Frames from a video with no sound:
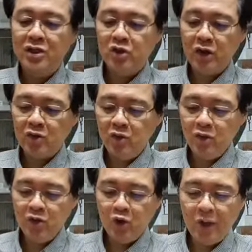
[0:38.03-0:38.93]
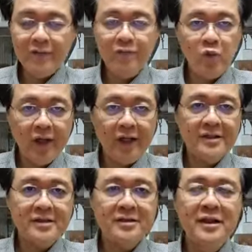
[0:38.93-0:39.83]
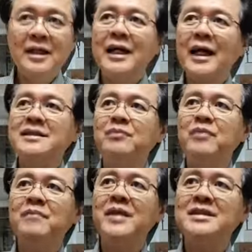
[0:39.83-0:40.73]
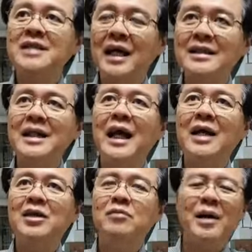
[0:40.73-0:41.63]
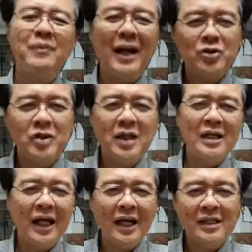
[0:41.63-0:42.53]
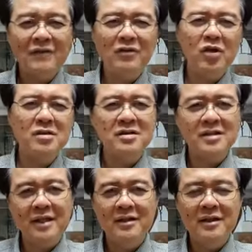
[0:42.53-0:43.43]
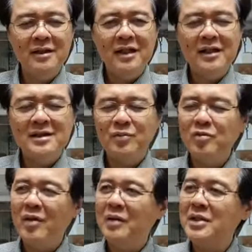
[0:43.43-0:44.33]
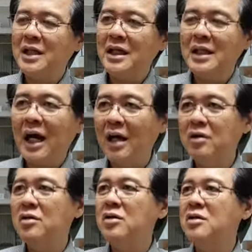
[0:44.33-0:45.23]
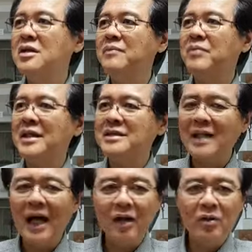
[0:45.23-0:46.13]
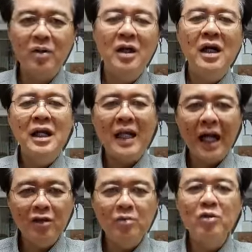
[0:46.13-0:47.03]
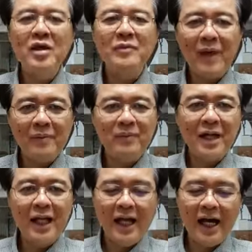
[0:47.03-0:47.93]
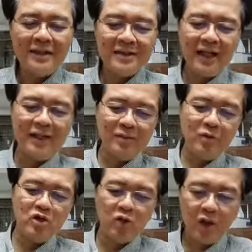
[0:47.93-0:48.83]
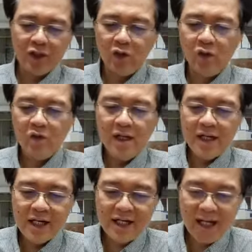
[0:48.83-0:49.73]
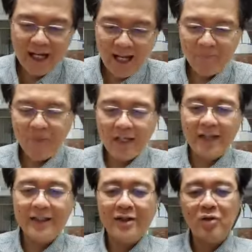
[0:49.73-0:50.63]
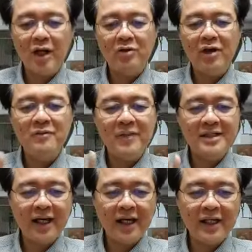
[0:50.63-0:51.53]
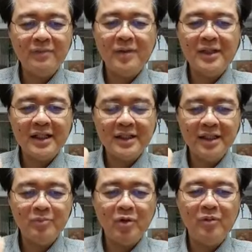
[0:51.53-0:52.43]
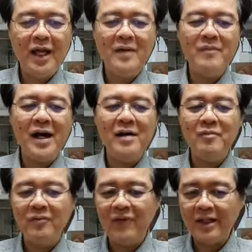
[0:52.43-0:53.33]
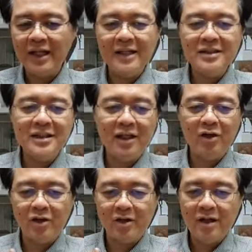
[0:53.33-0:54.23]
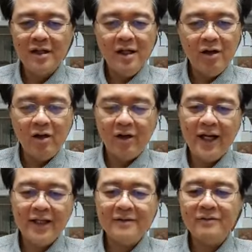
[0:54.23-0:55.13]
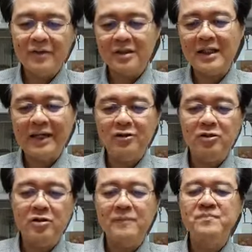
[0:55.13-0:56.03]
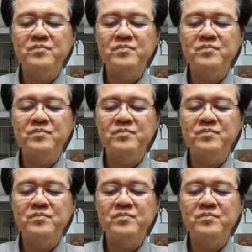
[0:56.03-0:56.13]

So ito yung 12 ways. Kasi pag may sakit na kayo, papasok na negative thoughts. Isip mo, mamatay na ako, depressed na ako. Lalo mong ipapalala ang sakit mo. So ito, ilalaban natin. Kung kayo ngayon may sakit, may matinding problema, financial or, or health, try nyo to.